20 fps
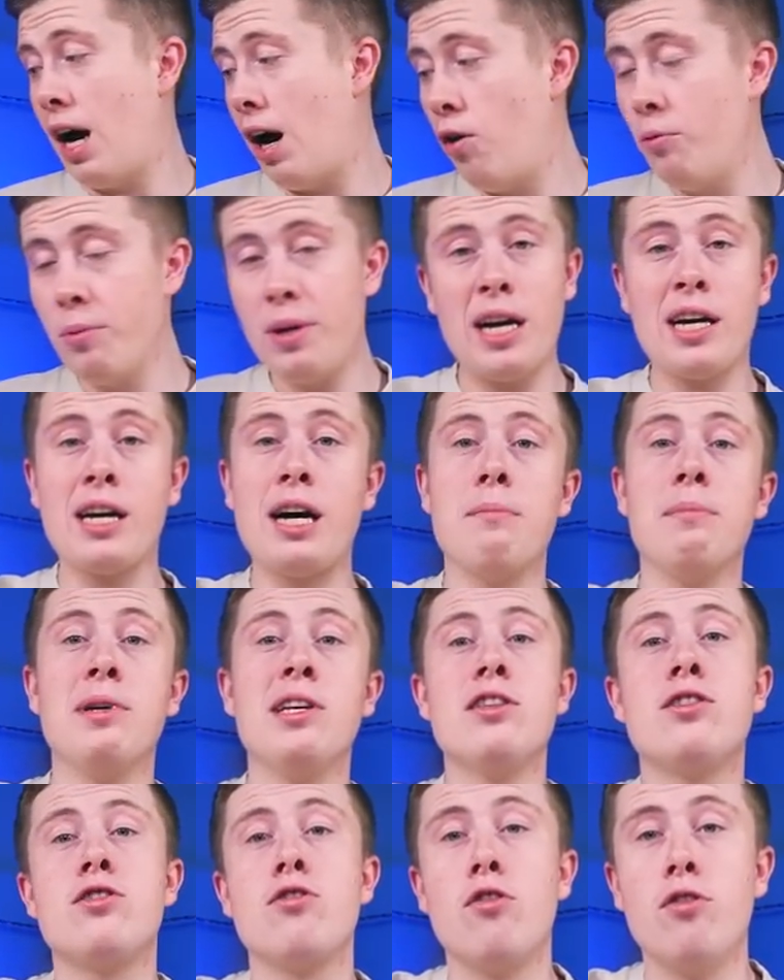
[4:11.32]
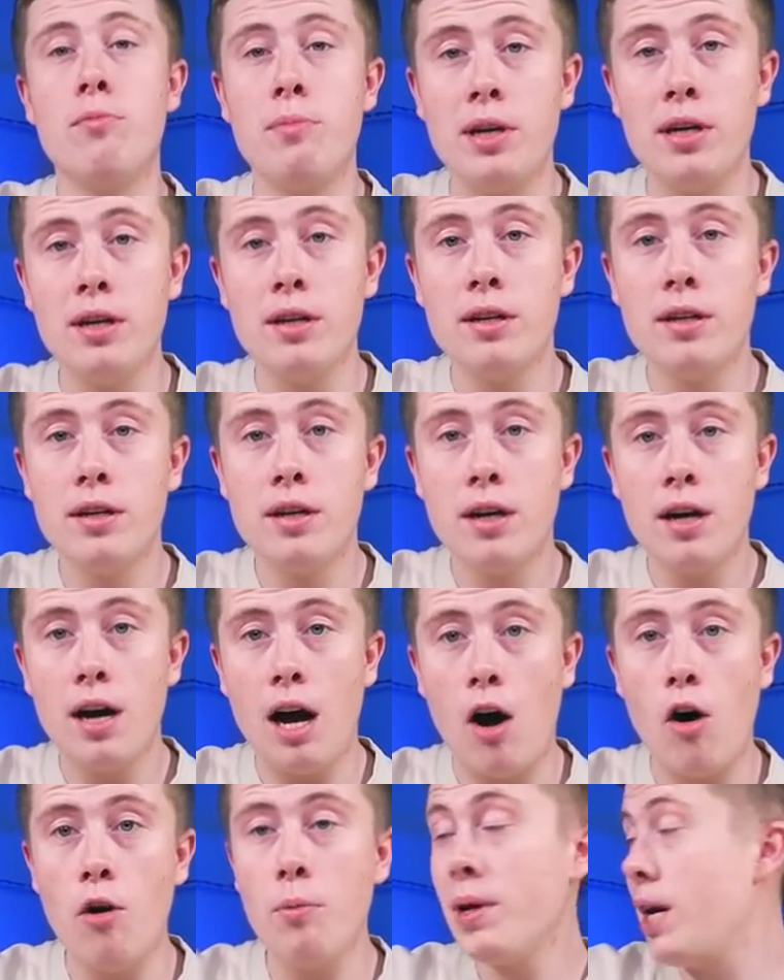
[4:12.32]
а у меня камин Xiaomi.
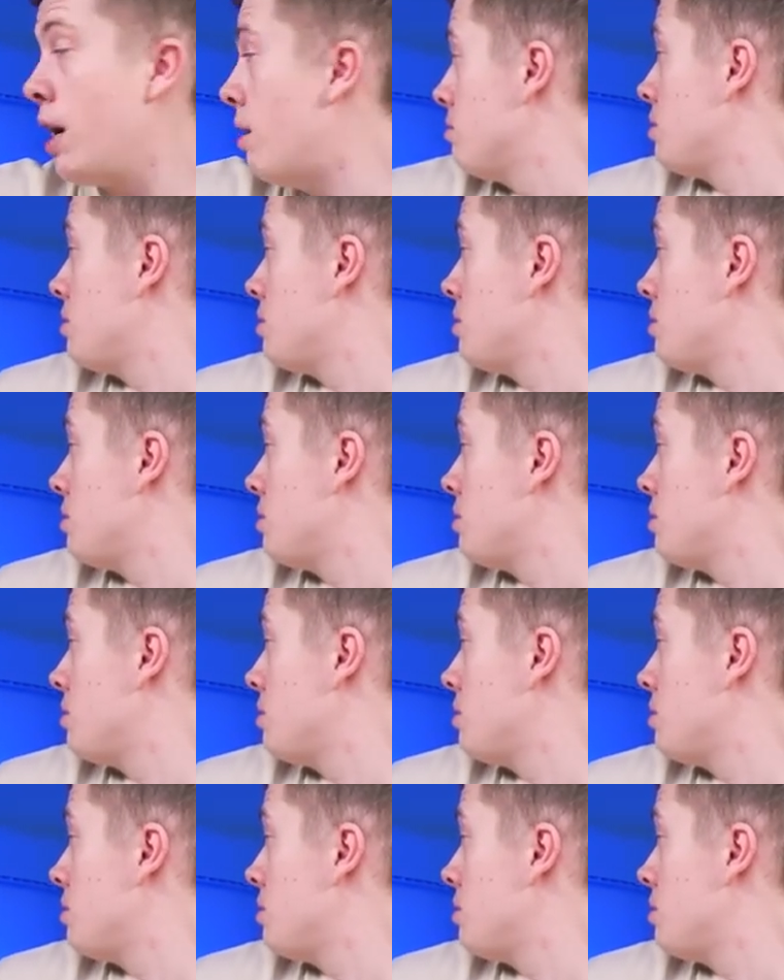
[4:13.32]
А у меня